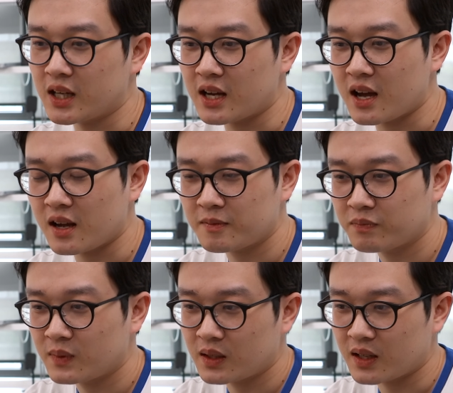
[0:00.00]
à,
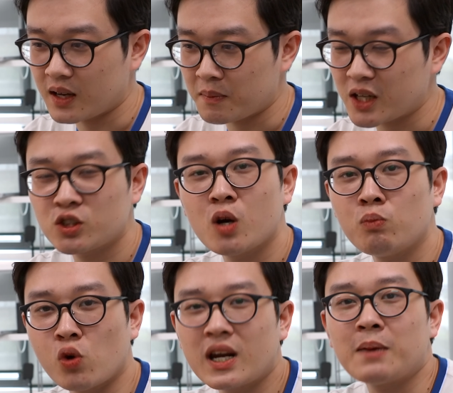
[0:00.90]
à, Microsoft
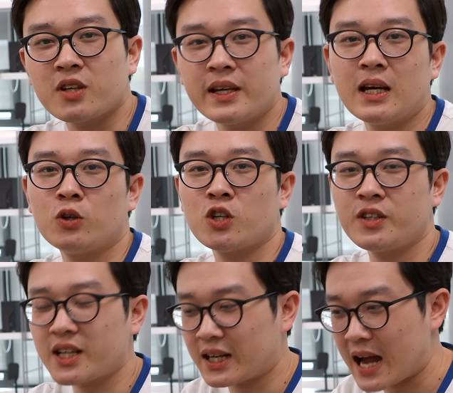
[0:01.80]
muốn làm thương hiệu cho
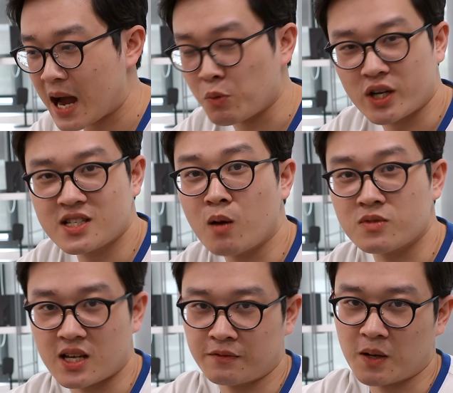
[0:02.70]
những cả một cái
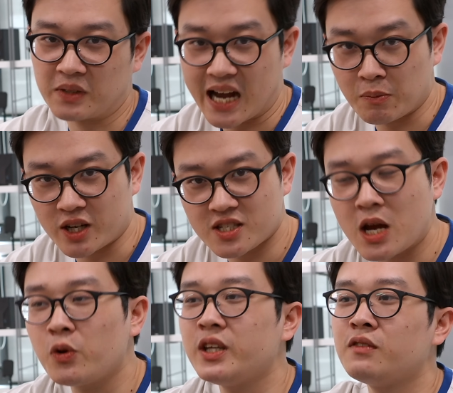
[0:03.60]
dòng sản phẩm, cả một cái
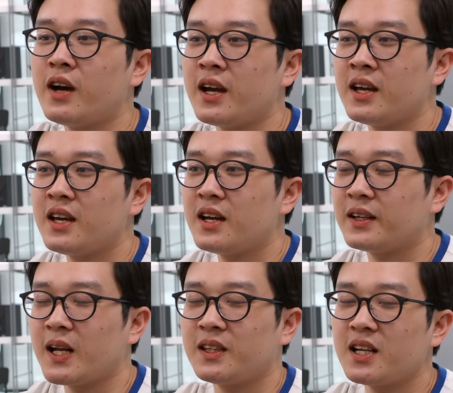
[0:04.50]
series như vậy.
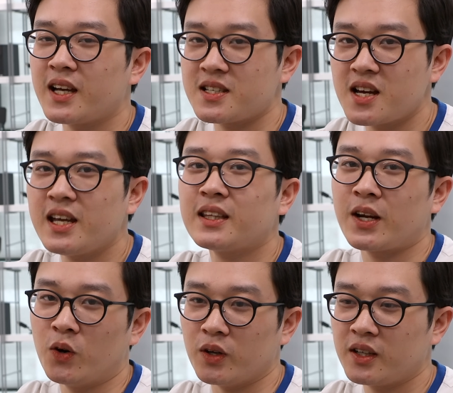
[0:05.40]
Nên là thiết kế rất ít
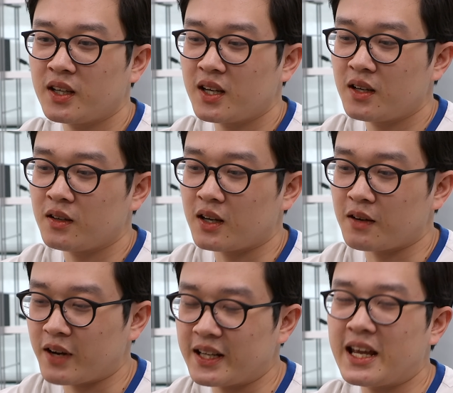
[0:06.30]
thay đổi. à, oh. Vậy